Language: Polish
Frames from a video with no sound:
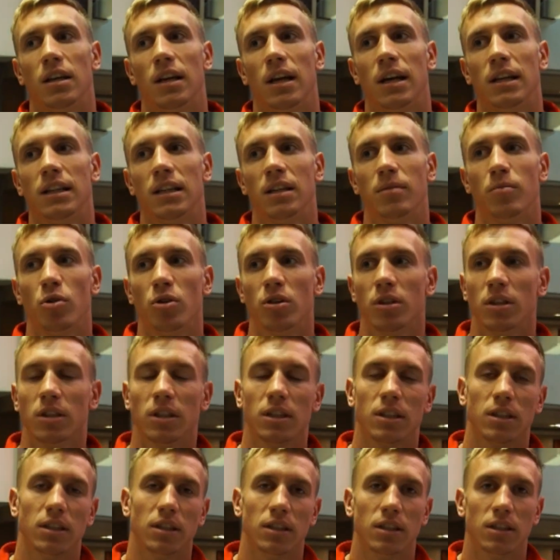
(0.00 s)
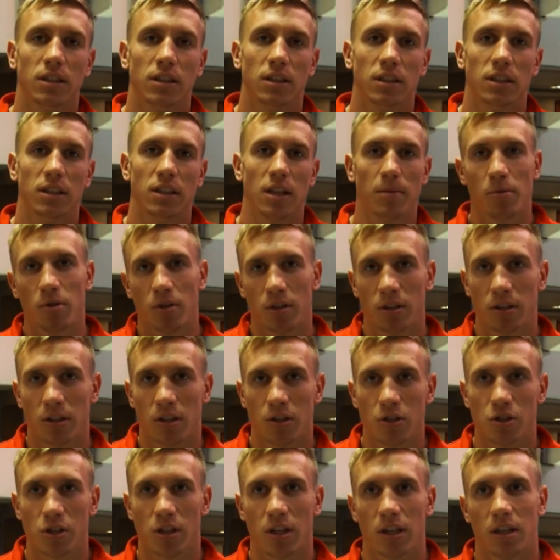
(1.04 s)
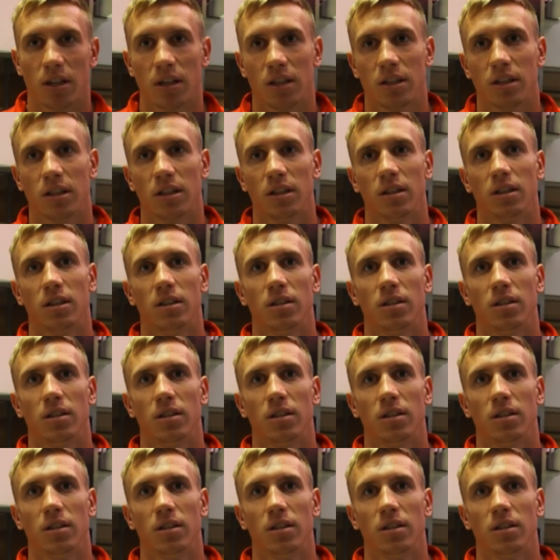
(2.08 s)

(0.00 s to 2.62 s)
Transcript: a na moich, na moich tyczkach,